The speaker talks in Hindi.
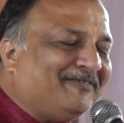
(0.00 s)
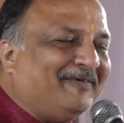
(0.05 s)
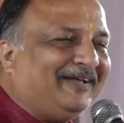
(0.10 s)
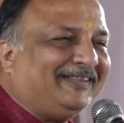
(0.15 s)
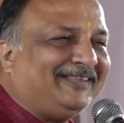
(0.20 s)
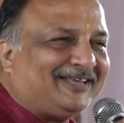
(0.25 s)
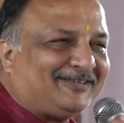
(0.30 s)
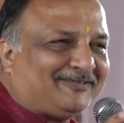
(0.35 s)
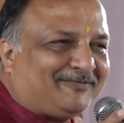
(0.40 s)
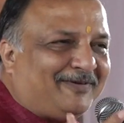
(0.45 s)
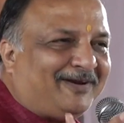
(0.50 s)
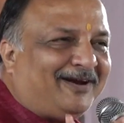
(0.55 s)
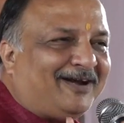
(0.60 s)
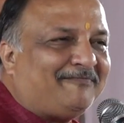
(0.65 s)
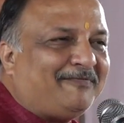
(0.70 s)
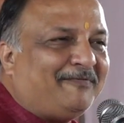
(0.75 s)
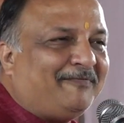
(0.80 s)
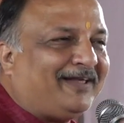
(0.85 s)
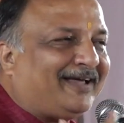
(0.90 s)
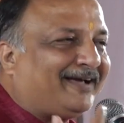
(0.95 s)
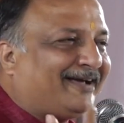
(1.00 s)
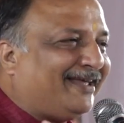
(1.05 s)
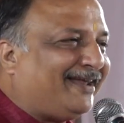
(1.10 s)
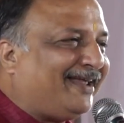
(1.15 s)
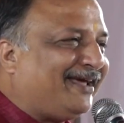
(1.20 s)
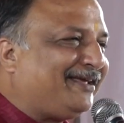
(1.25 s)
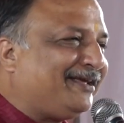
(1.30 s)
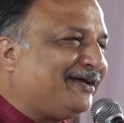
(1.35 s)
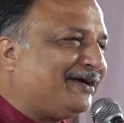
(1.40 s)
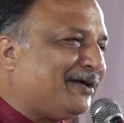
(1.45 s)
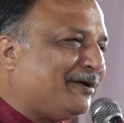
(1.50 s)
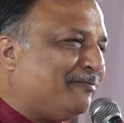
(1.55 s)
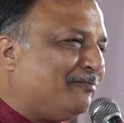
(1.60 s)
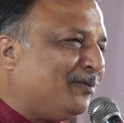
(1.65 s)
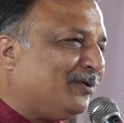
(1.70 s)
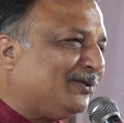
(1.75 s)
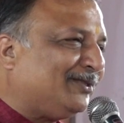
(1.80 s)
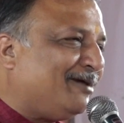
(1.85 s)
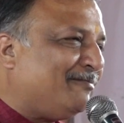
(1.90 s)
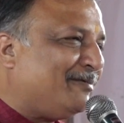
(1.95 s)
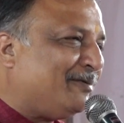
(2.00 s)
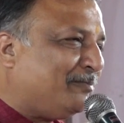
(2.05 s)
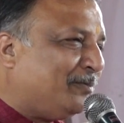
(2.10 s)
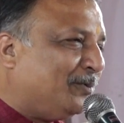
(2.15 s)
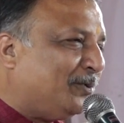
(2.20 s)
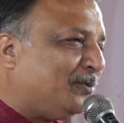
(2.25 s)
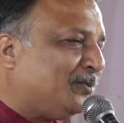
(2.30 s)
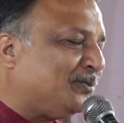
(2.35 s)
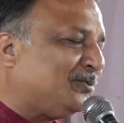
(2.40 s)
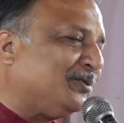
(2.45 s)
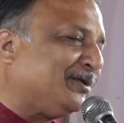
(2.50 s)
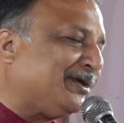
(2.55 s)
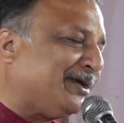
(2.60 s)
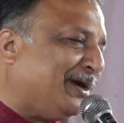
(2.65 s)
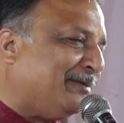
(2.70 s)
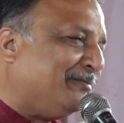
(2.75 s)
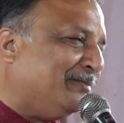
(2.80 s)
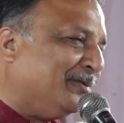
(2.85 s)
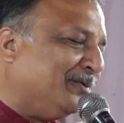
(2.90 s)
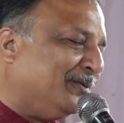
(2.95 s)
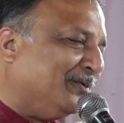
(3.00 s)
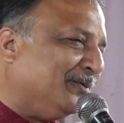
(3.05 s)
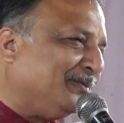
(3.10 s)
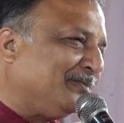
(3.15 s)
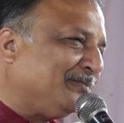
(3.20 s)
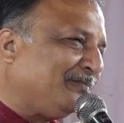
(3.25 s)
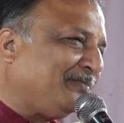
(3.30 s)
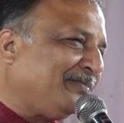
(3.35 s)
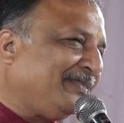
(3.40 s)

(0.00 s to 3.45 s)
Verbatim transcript: तो मैं दस मिनट में मेरा गला ही गर्म होता है मैं बोलूँ तो क्या बोलूँ